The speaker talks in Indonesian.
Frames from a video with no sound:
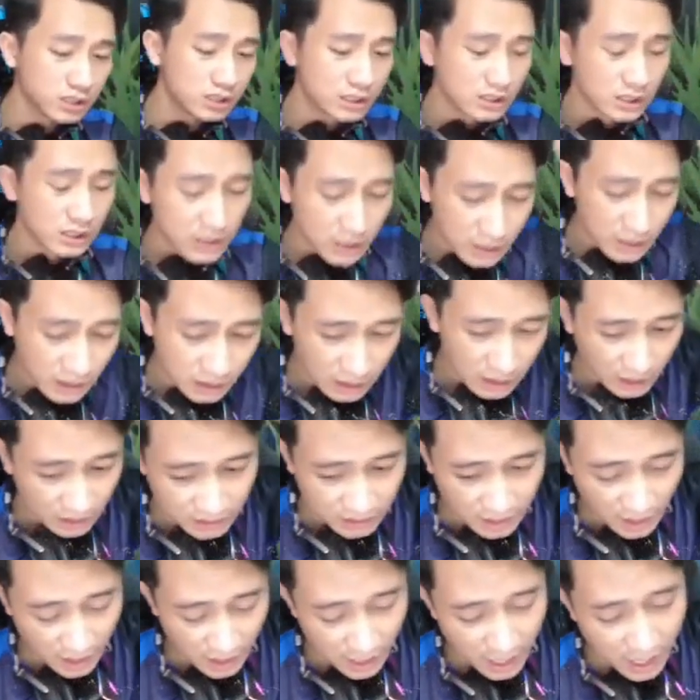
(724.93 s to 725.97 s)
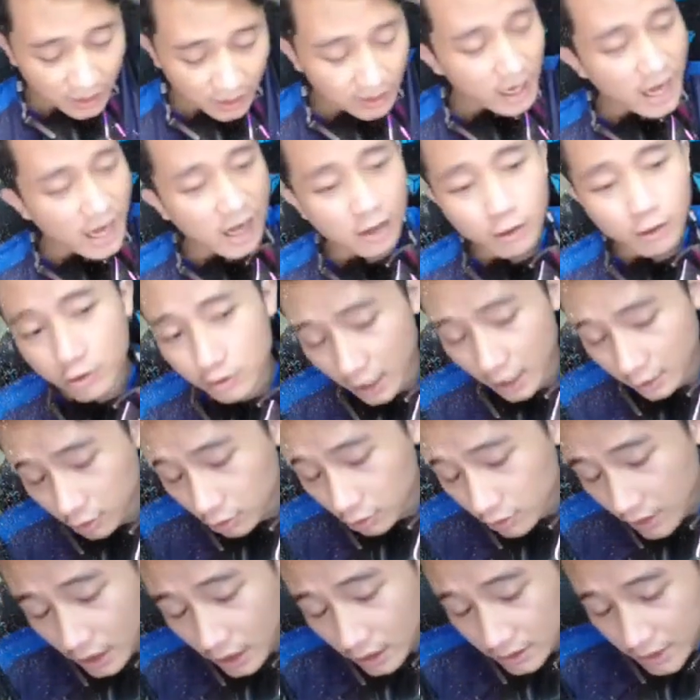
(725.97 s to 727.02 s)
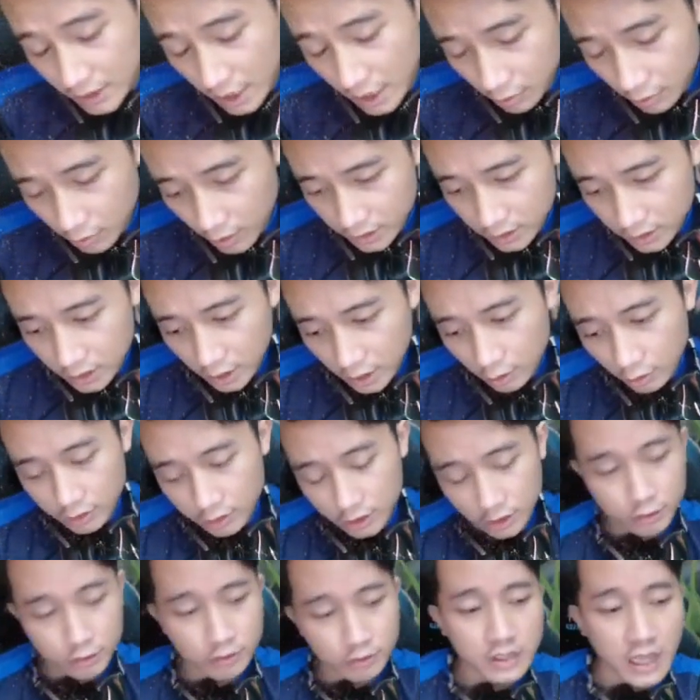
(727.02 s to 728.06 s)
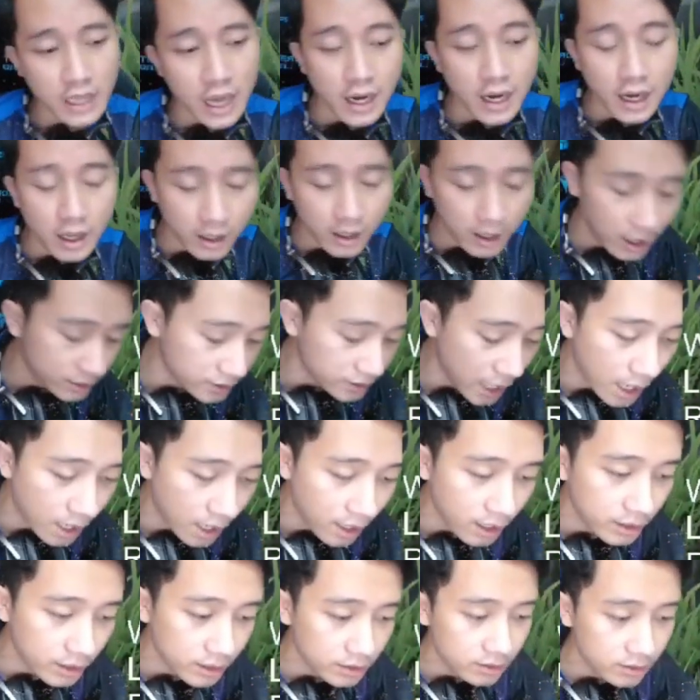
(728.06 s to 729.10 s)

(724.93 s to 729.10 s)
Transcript: Kesalahan Kagura tuh dia ngejar gue terus. Itu salah gak? Salah itu.